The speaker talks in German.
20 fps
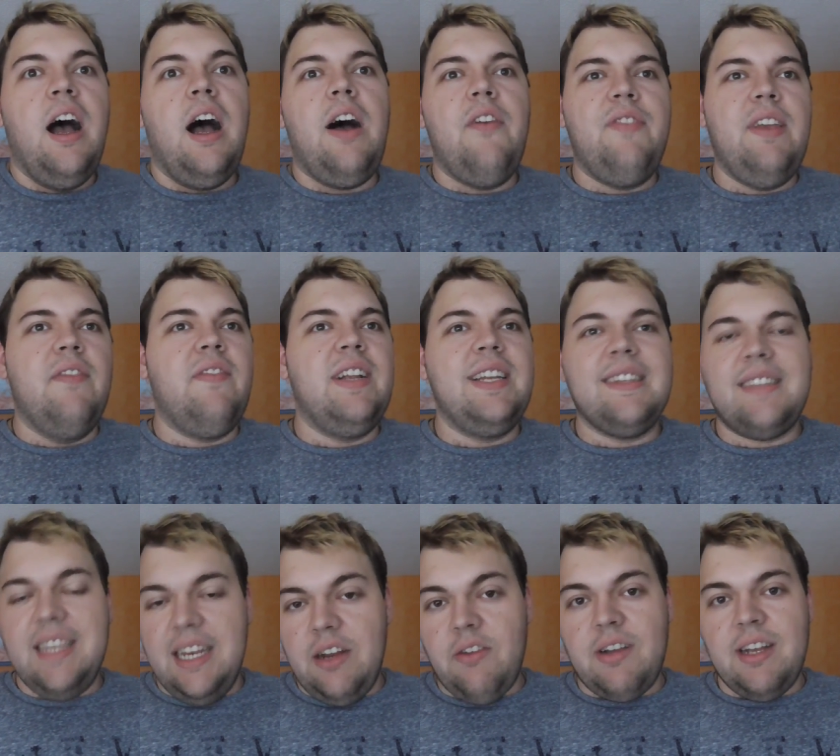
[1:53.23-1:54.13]
Auf jeden Fall,
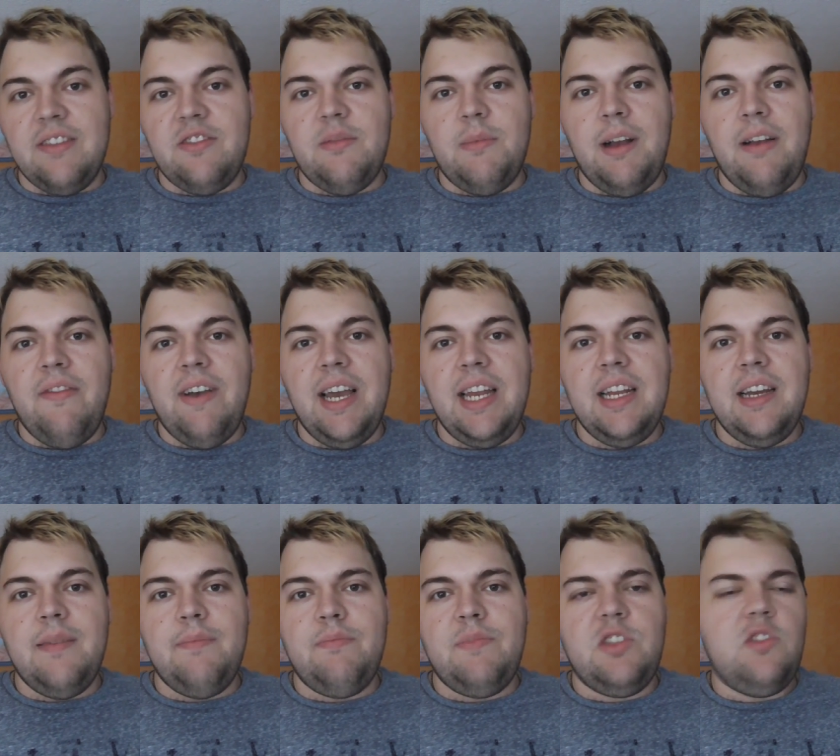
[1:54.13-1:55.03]
das geht auch ganz normal
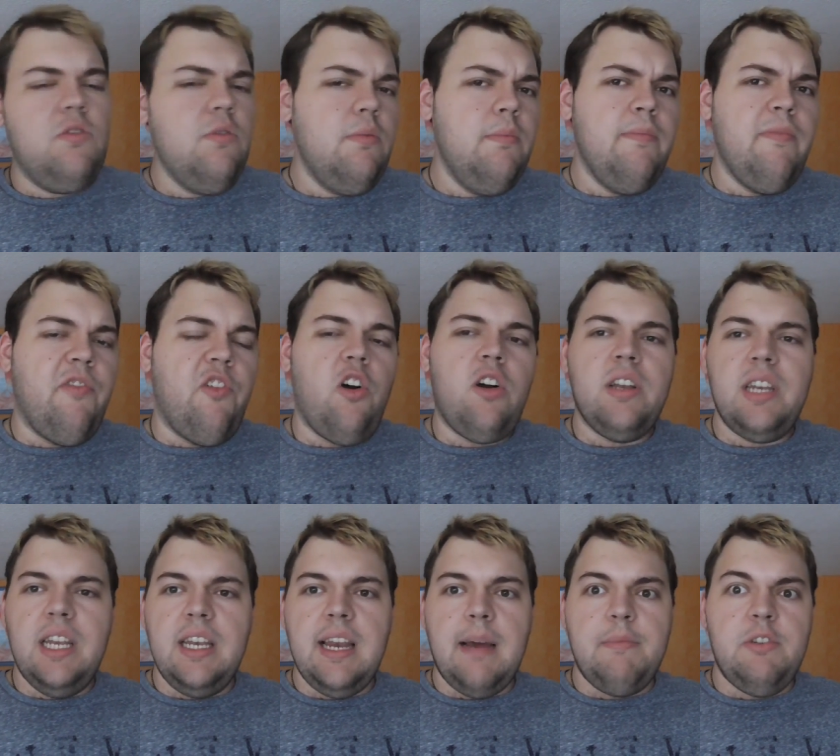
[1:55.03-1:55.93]
weiter. Zum
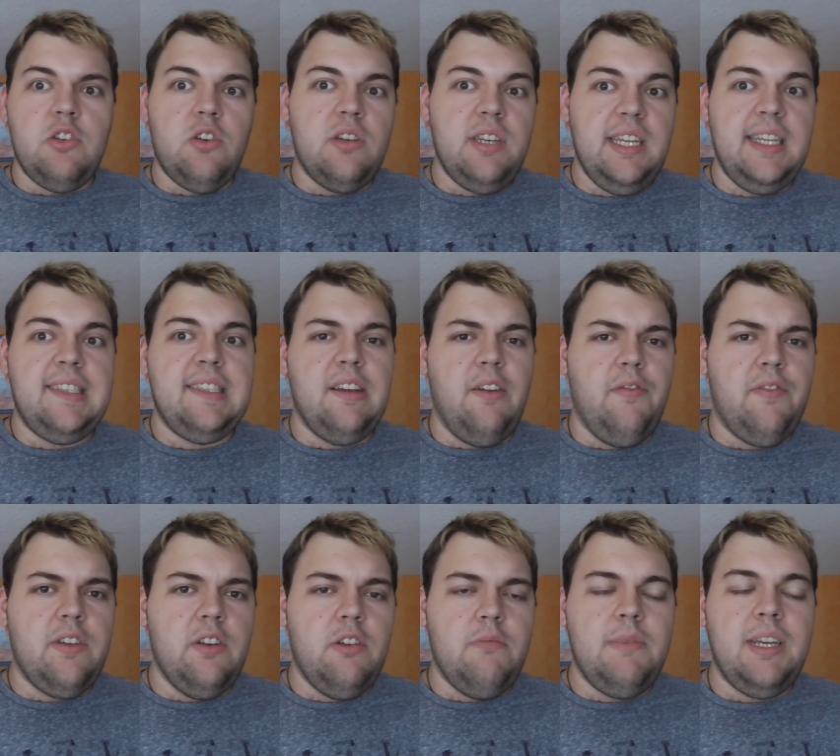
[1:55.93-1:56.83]
Wochenende habe ich noch nichts
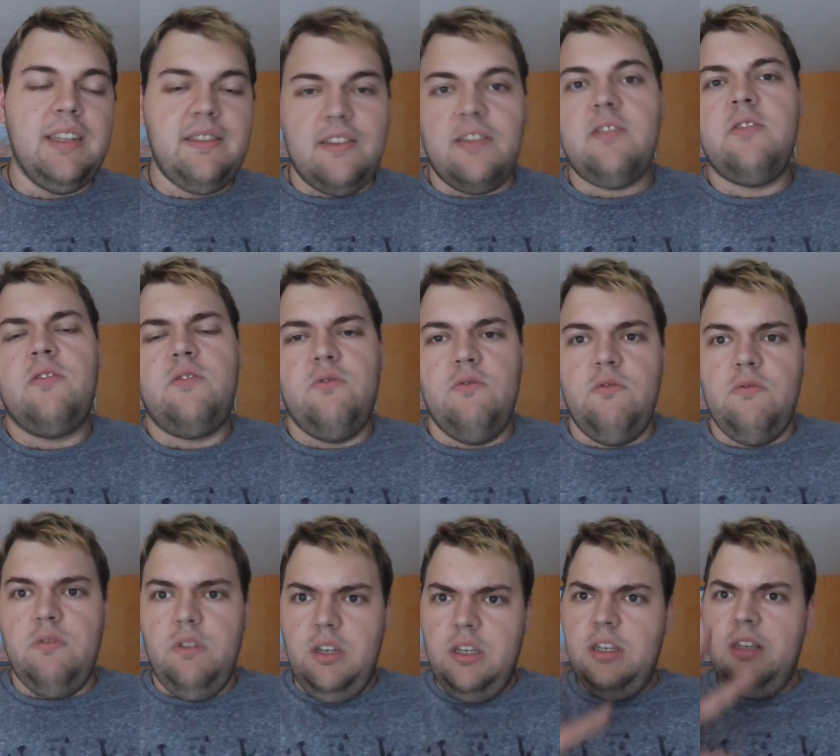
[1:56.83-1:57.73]
aufgenommen. Jetzt
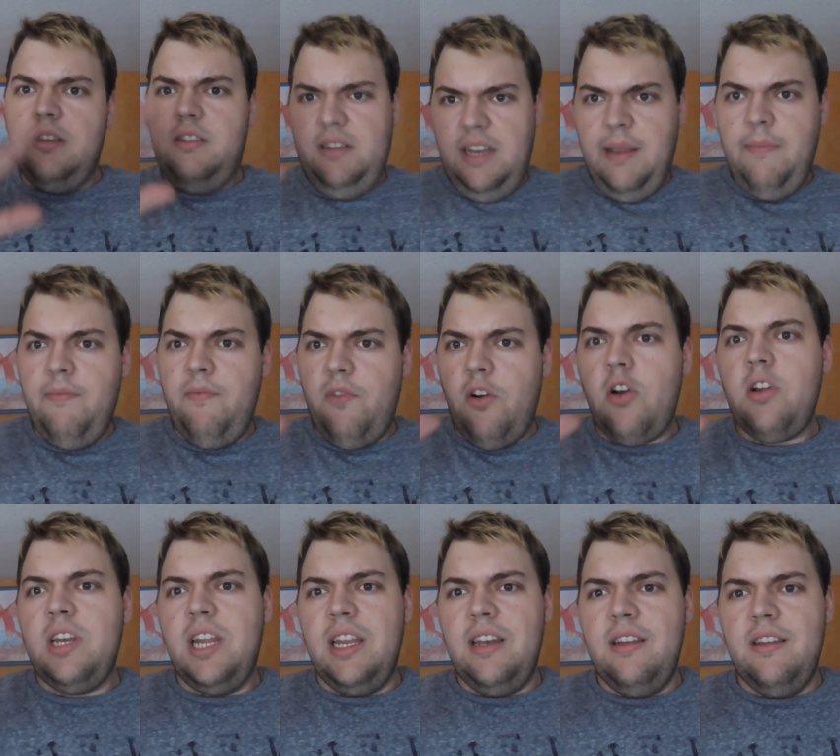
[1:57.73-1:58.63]
zu dem
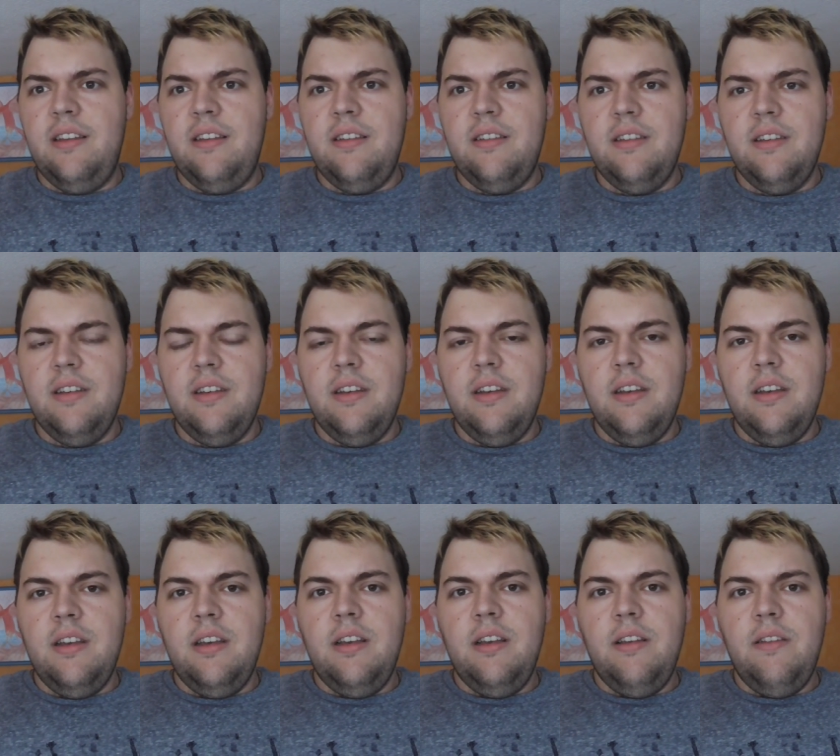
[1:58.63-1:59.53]
Wochenende
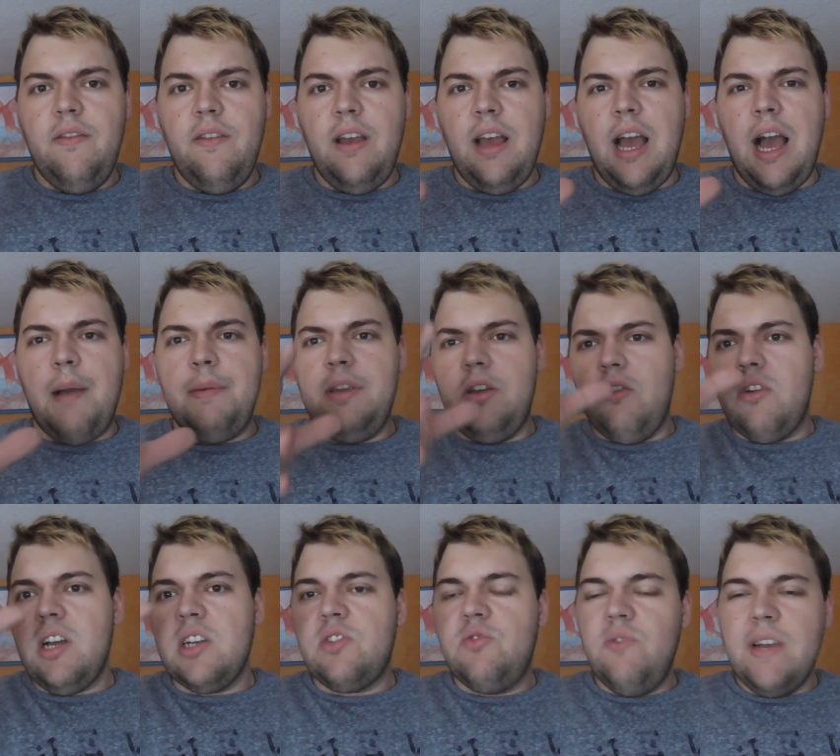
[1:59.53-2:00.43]
habe ich
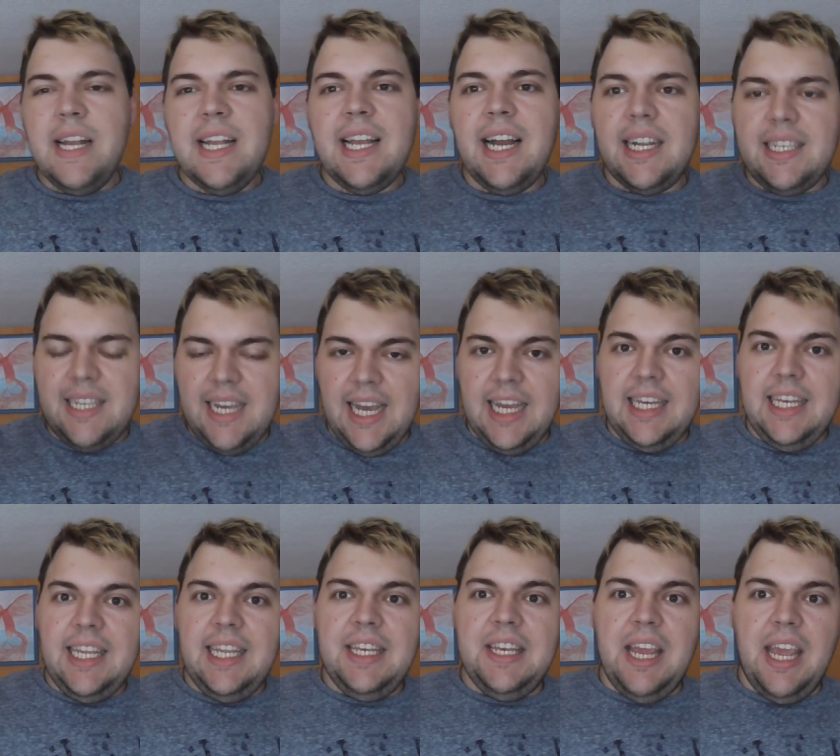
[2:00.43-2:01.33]
auch aktuell gerade keine
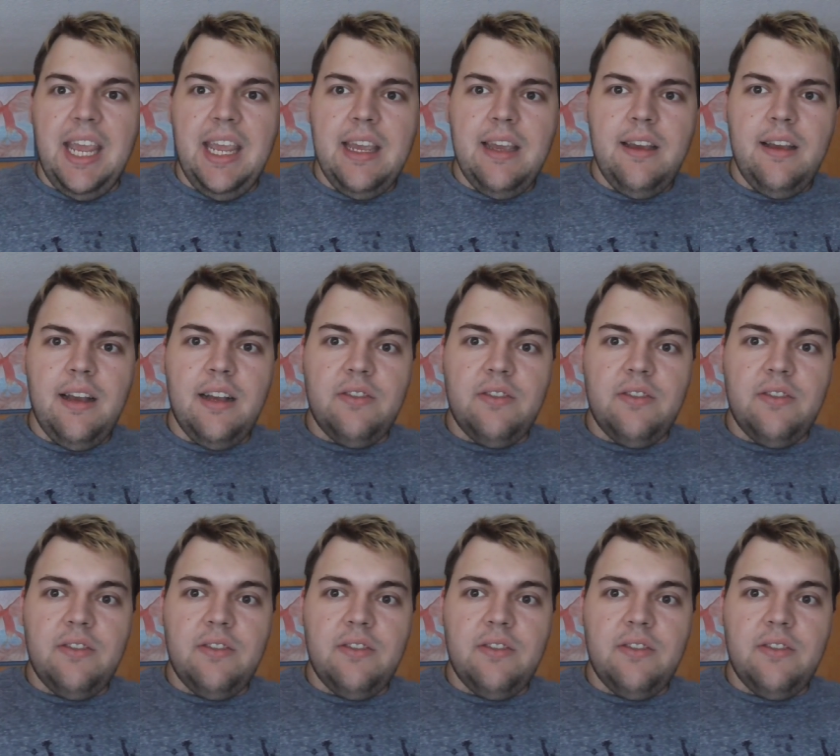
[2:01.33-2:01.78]
Idee.